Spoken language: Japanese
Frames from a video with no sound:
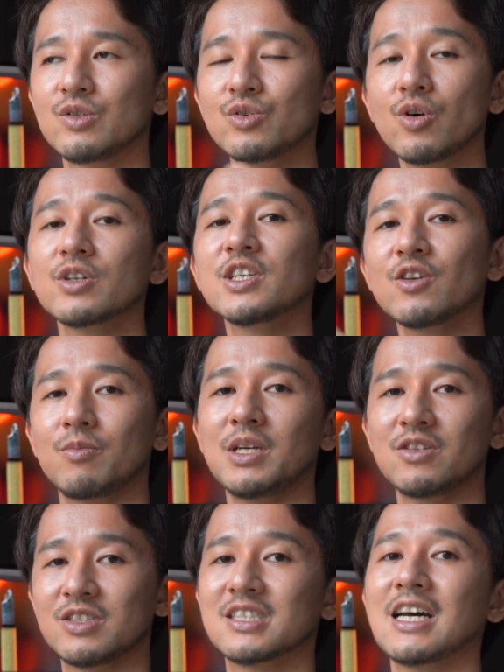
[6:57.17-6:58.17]
動きを見
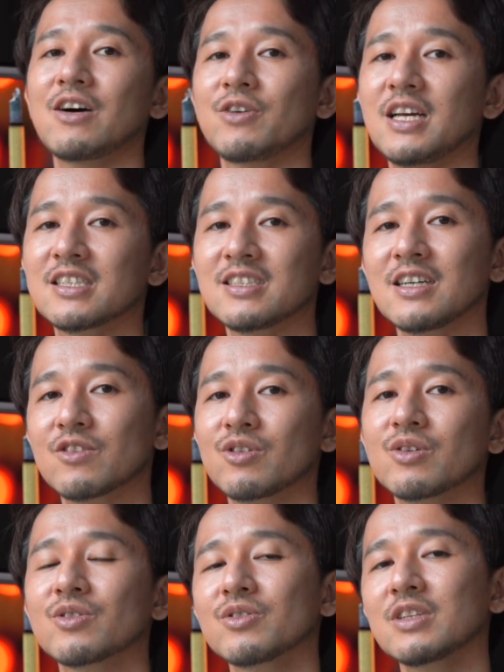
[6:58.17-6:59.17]
る力を養うとい
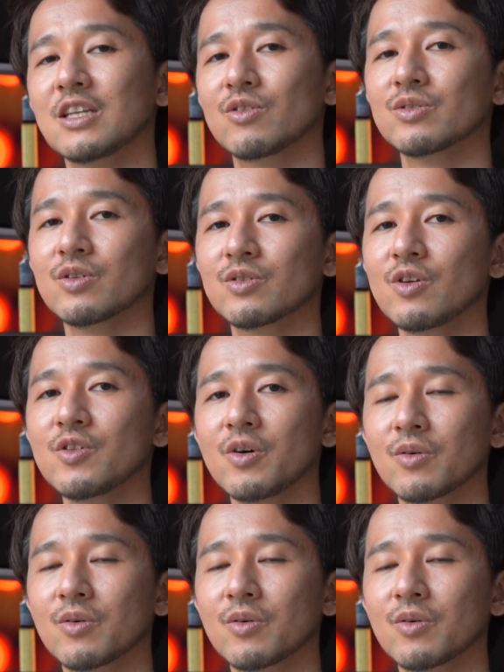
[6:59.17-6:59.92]
うことで、どんどんどんど